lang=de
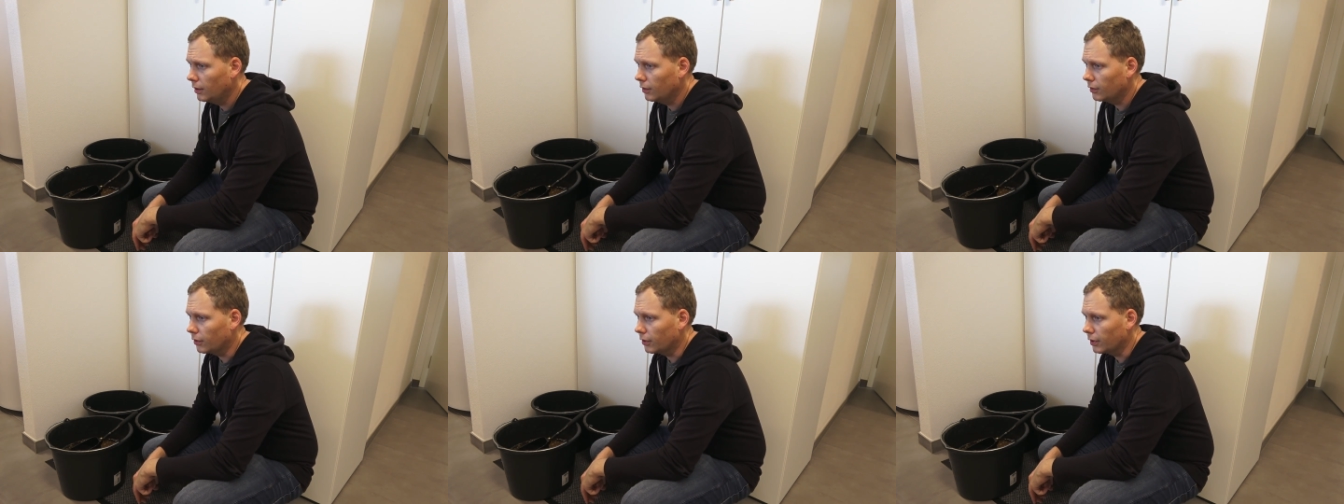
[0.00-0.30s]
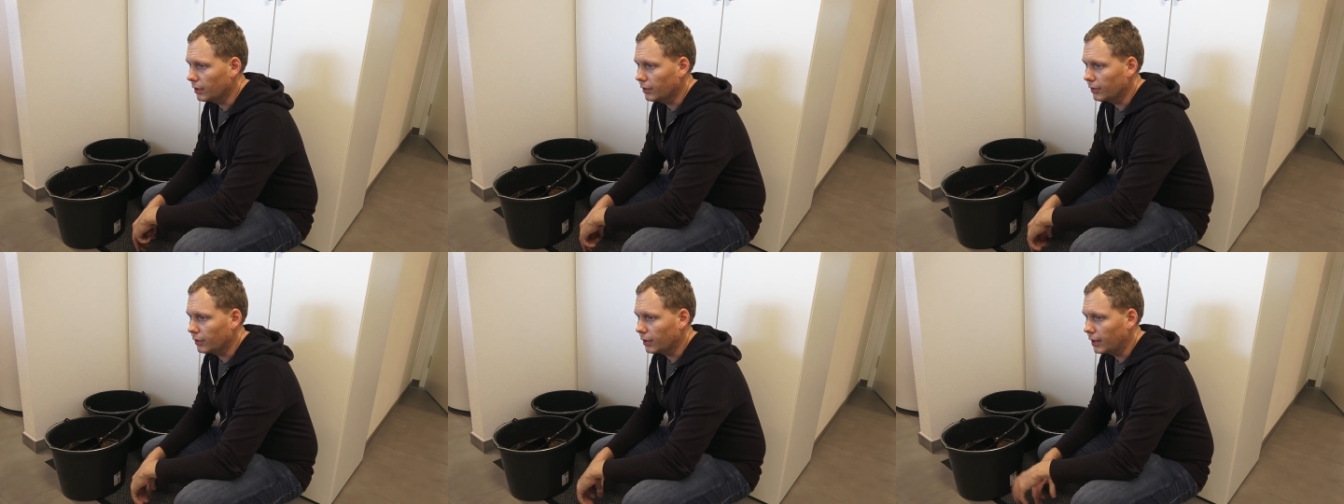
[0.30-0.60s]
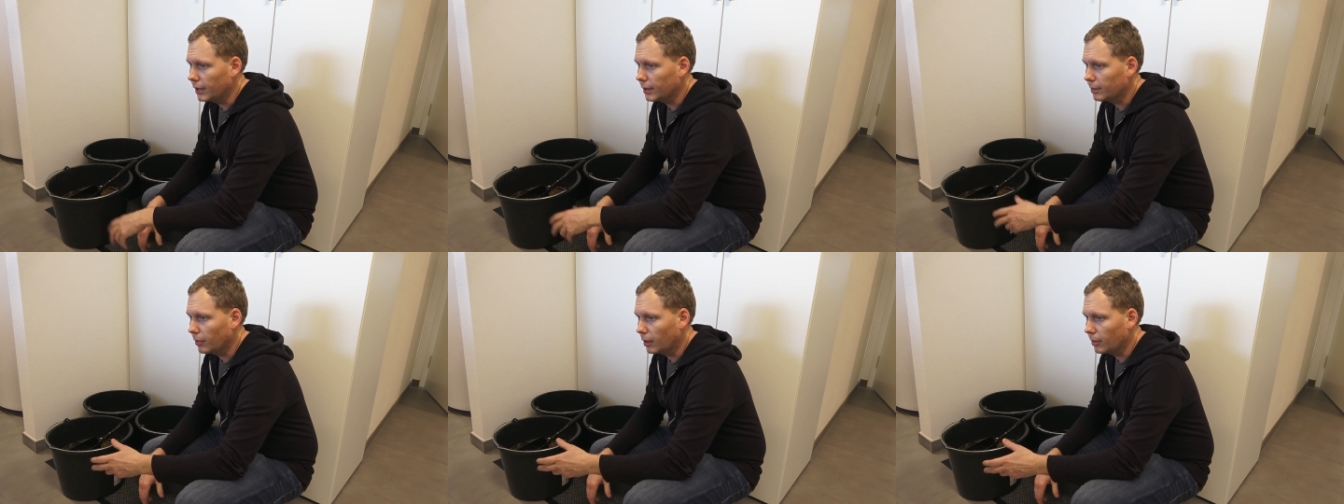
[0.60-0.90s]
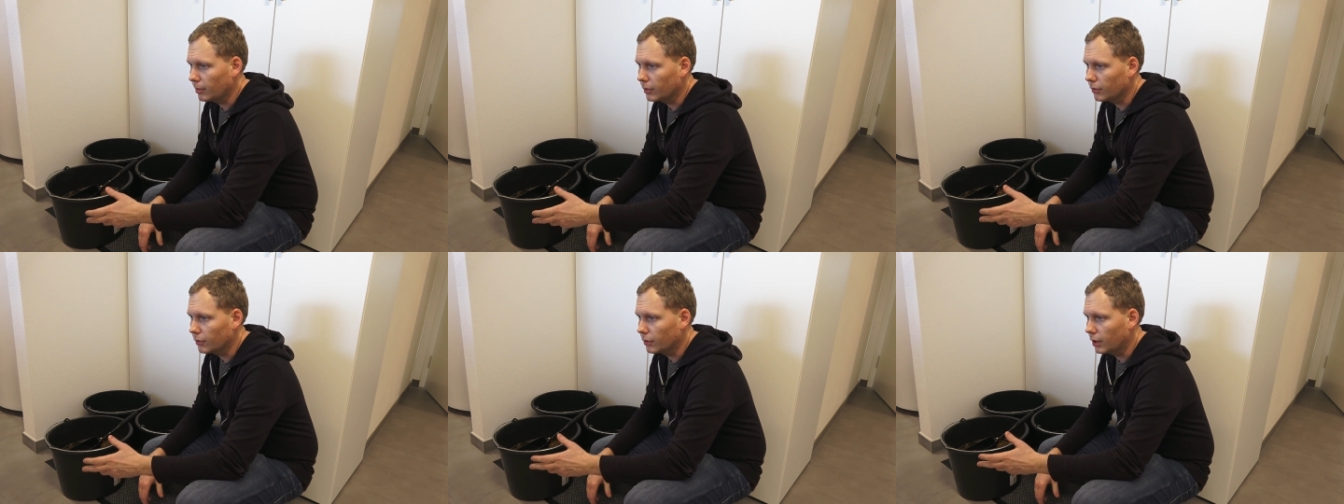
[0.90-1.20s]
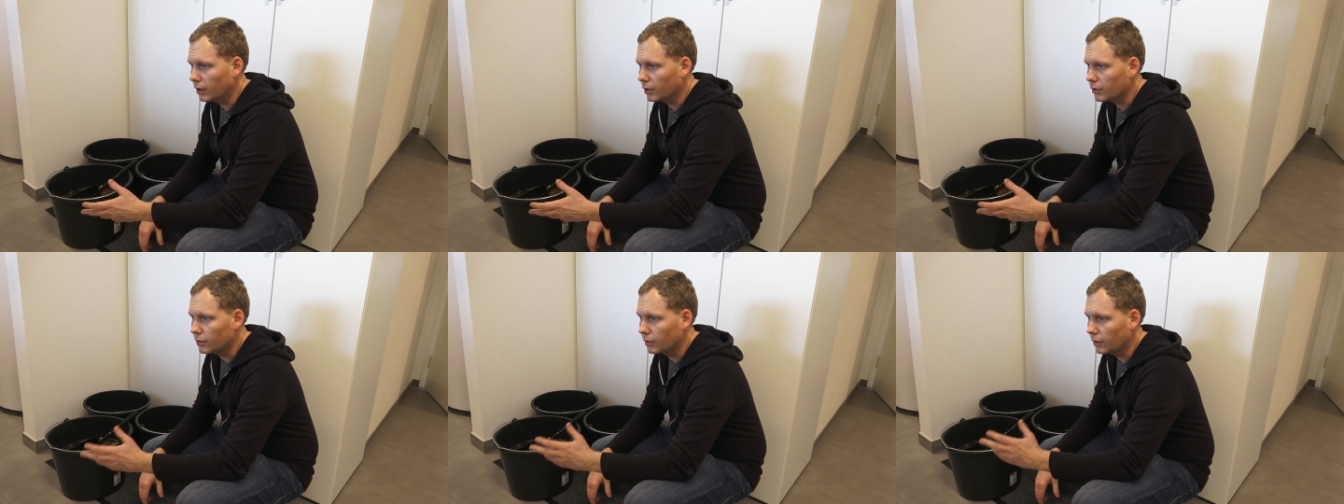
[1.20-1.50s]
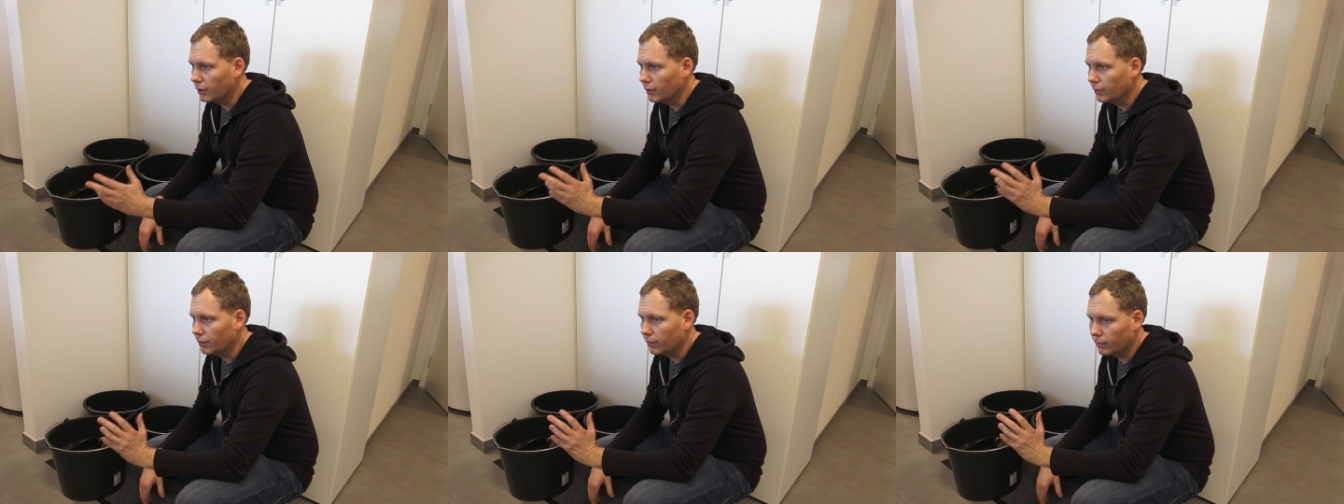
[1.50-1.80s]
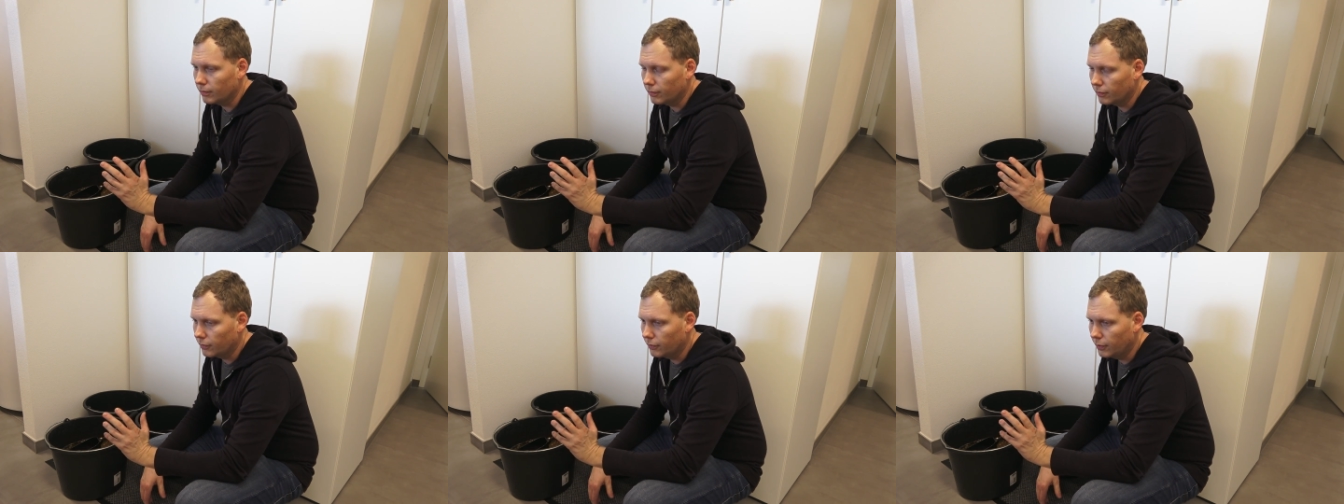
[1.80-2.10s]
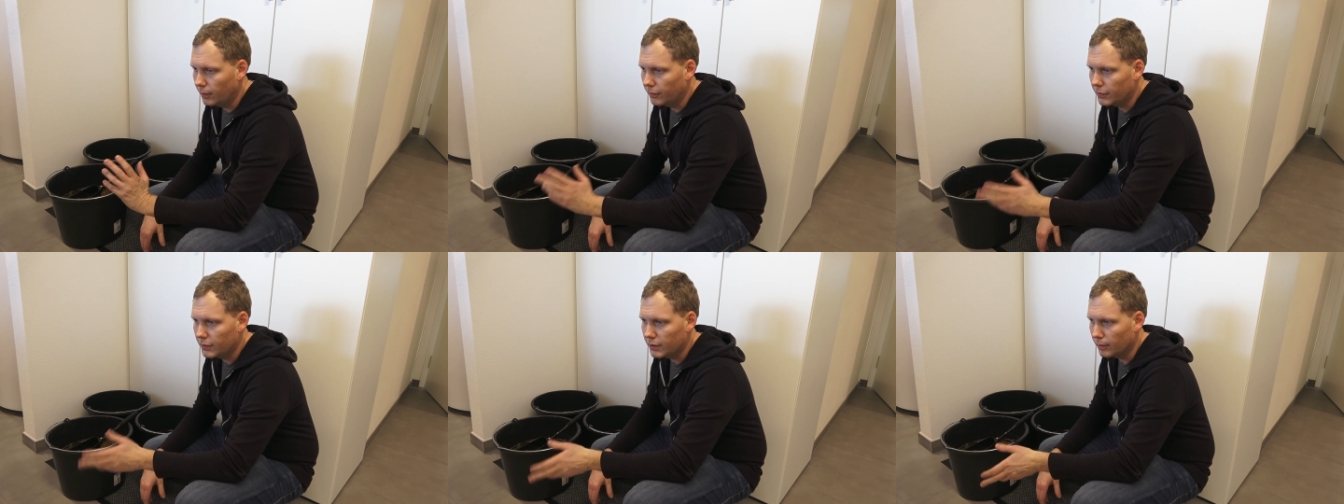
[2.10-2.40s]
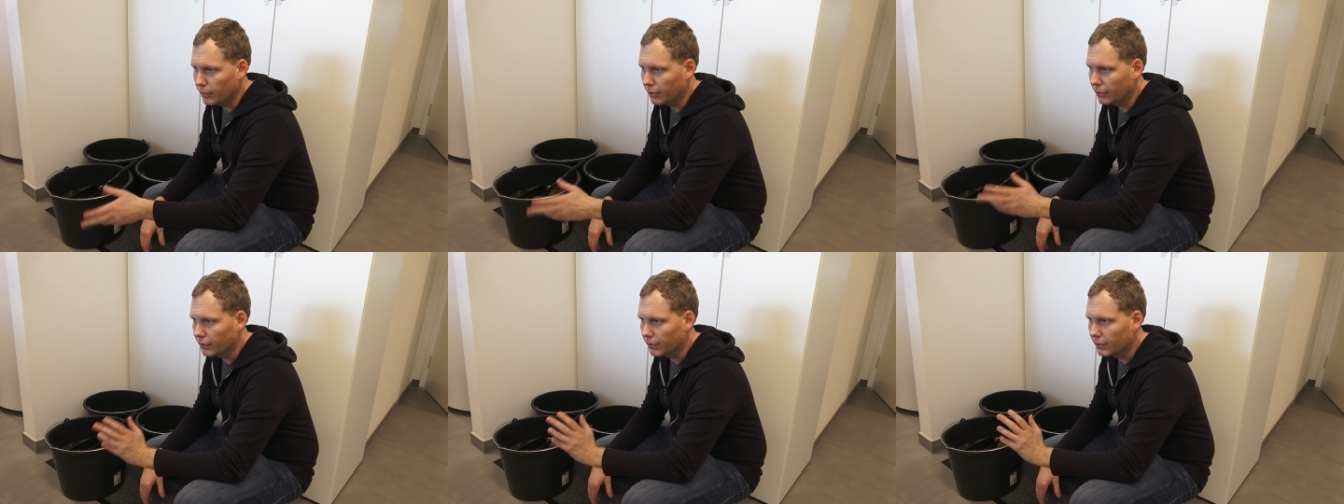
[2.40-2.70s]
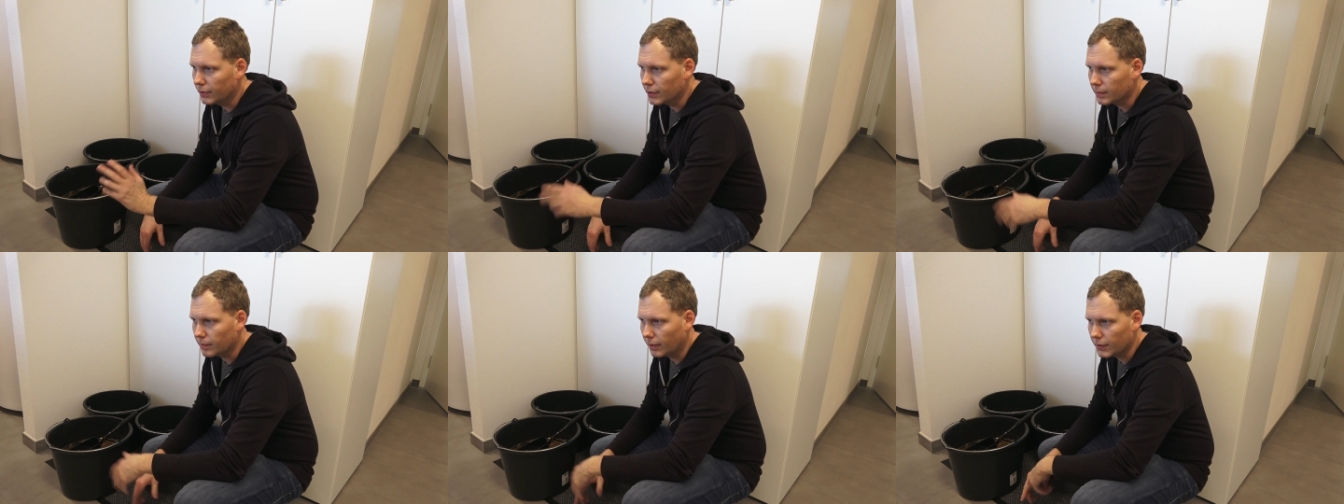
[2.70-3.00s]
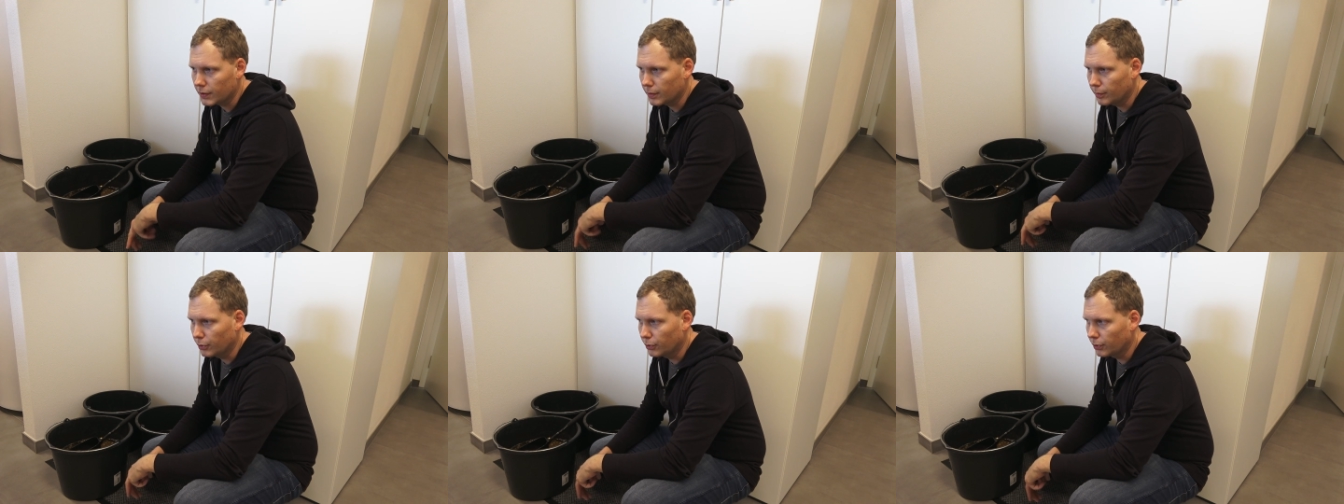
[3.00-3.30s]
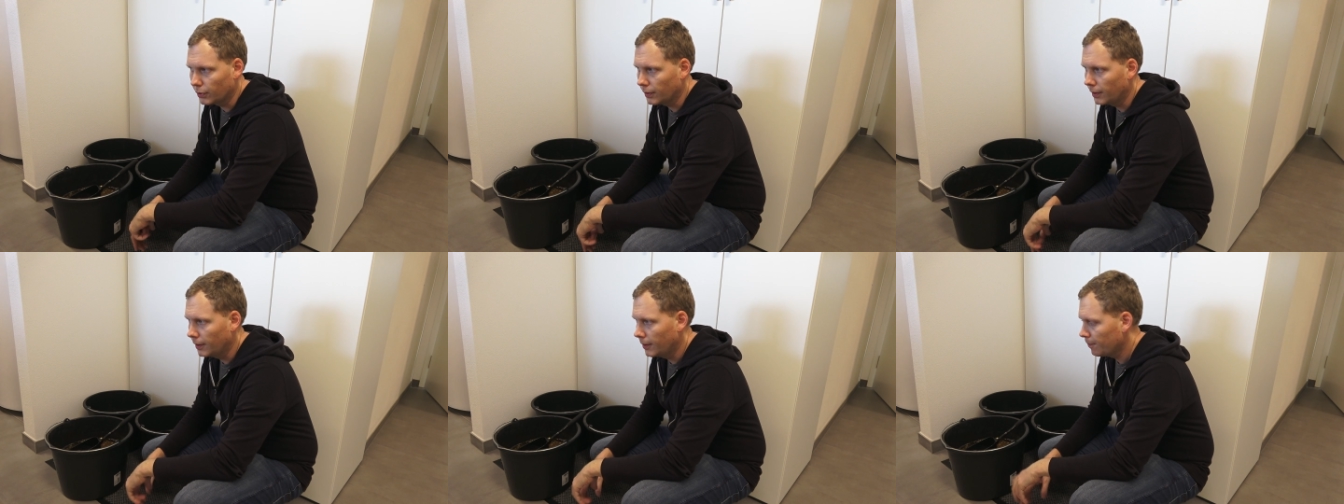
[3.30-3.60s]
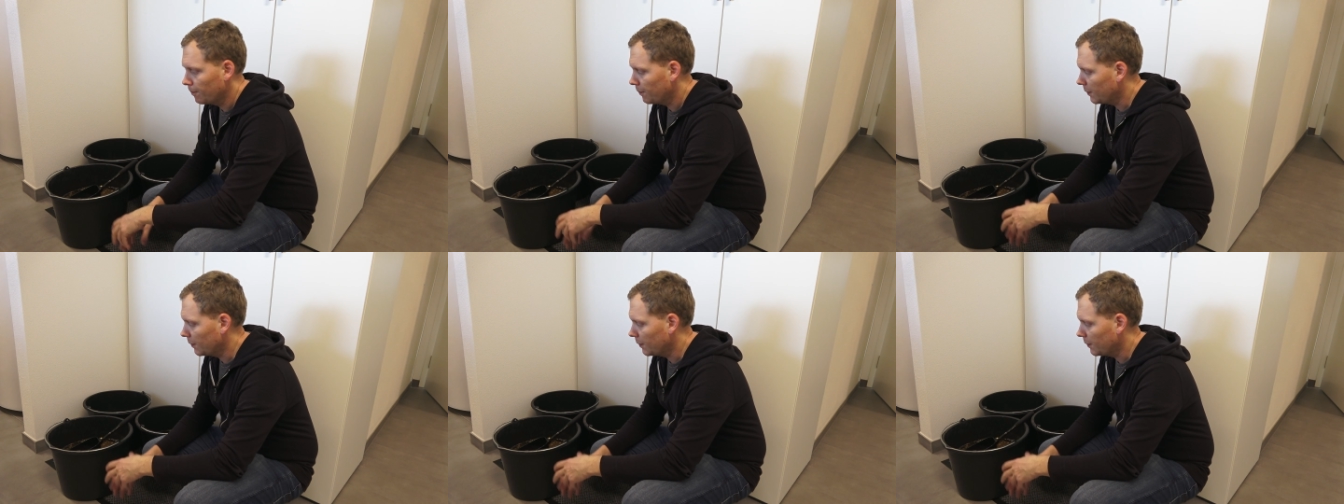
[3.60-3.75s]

sondern es reicht manchmal sogar schon 15 Minuten, 20 Minuten,